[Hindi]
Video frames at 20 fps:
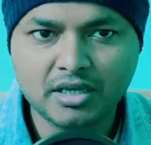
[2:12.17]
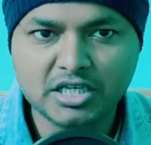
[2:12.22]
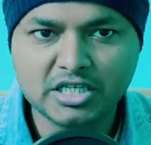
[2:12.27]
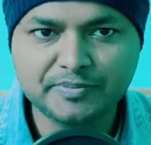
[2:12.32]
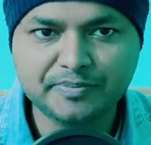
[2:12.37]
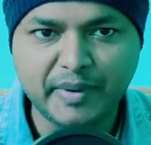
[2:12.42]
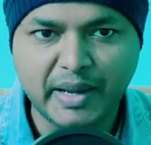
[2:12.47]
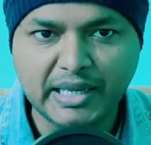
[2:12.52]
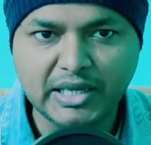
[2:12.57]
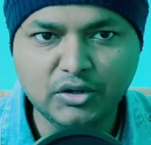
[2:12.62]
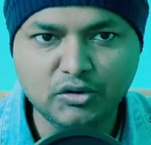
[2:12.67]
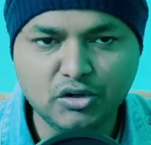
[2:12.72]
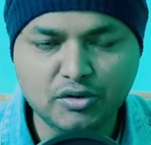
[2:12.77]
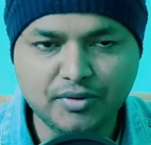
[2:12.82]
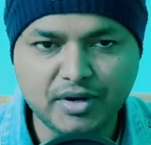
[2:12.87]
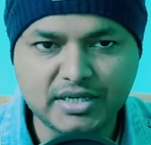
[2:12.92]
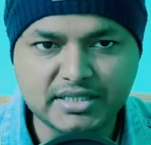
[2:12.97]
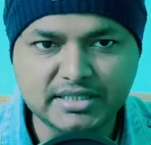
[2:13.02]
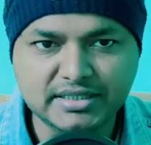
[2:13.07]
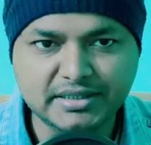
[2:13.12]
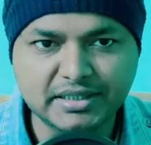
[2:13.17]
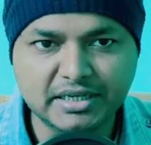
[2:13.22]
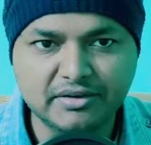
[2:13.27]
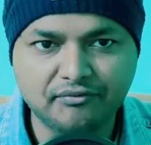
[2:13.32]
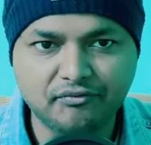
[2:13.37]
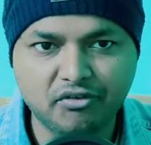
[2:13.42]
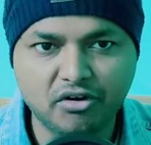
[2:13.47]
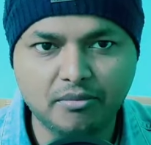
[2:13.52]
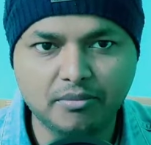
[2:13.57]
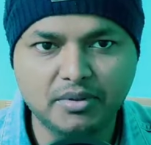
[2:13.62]
स्पाई यूनिवर्स की एक
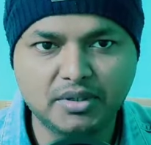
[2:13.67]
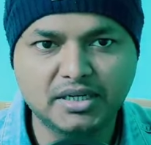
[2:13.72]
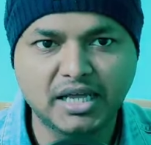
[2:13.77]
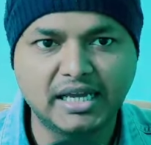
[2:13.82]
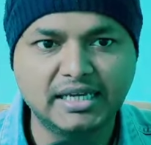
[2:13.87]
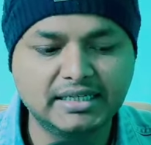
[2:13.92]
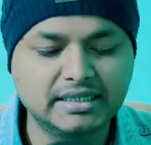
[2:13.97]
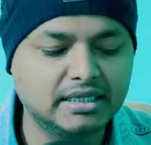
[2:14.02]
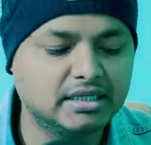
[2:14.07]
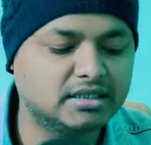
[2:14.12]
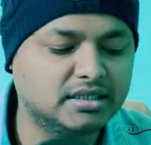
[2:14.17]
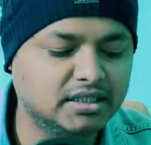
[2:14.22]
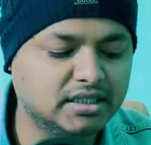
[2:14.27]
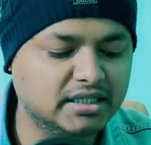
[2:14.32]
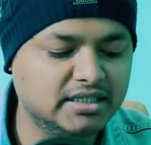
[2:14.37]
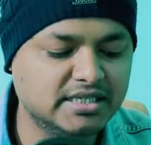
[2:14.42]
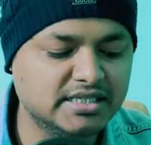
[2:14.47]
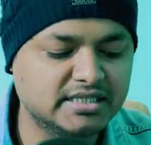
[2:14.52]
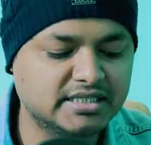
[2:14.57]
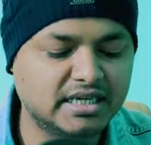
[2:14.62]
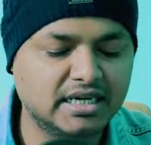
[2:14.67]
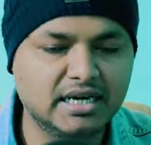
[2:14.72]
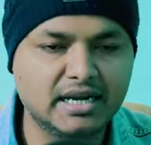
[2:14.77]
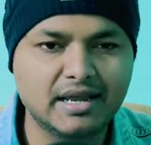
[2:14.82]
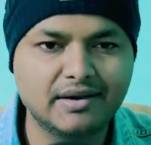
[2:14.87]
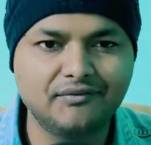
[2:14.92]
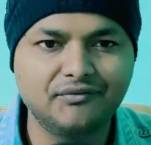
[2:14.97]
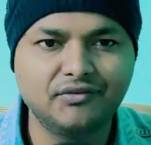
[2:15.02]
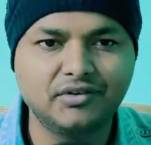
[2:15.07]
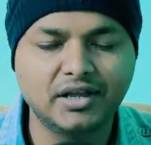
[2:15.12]
फिल्म टाइगर थ्री जिसका
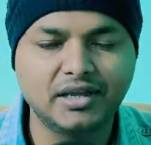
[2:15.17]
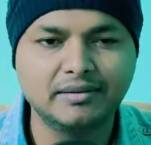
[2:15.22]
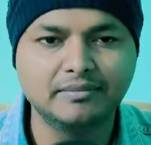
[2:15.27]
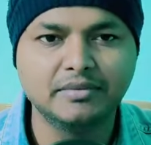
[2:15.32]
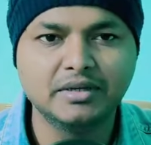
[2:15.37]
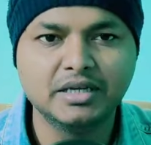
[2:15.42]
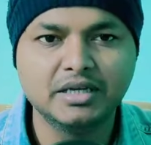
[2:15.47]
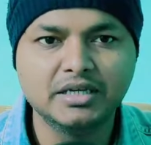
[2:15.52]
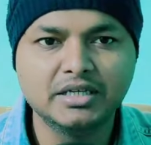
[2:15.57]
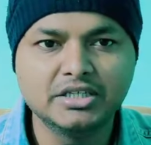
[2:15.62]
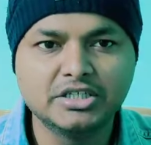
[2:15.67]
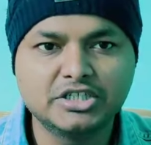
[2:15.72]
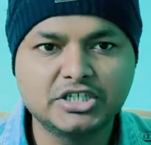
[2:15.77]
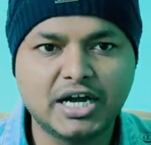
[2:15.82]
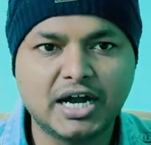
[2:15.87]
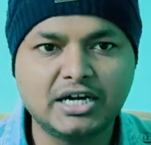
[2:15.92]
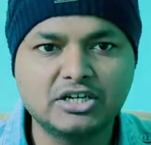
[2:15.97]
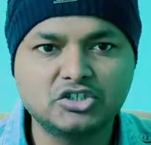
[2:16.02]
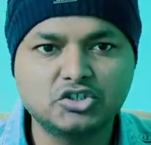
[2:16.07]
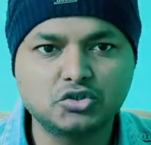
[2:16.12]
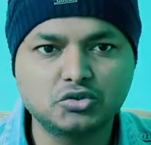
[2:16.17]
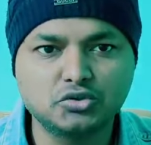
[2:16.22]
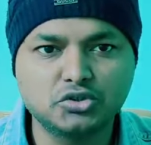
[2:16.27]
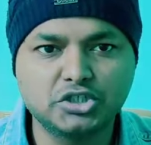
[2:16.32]
लाइफ टाइम चार